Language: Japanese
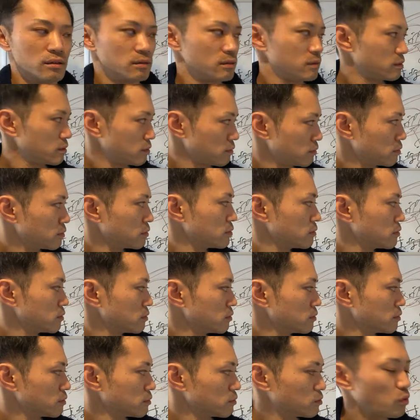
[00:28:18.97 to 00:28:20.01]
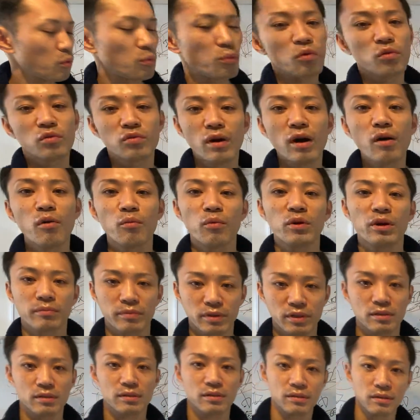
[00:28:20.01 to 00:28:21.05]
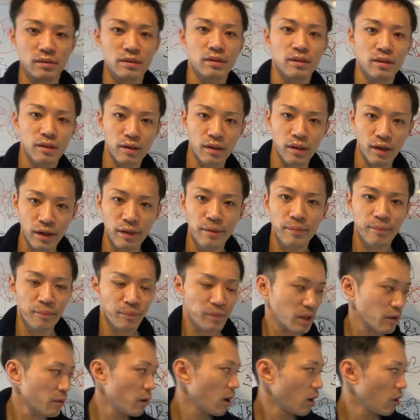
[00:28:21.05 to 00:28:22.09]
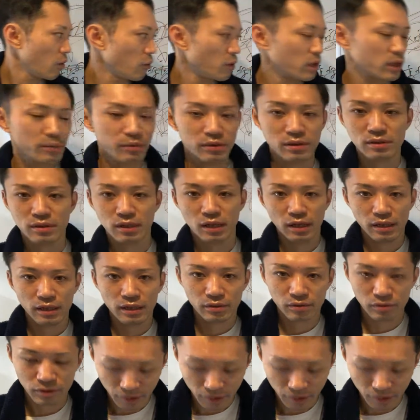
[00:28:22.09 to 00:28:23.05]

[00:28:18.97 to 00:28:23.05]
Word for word: うん、と僕は思います、はい、では終わりますありがとうご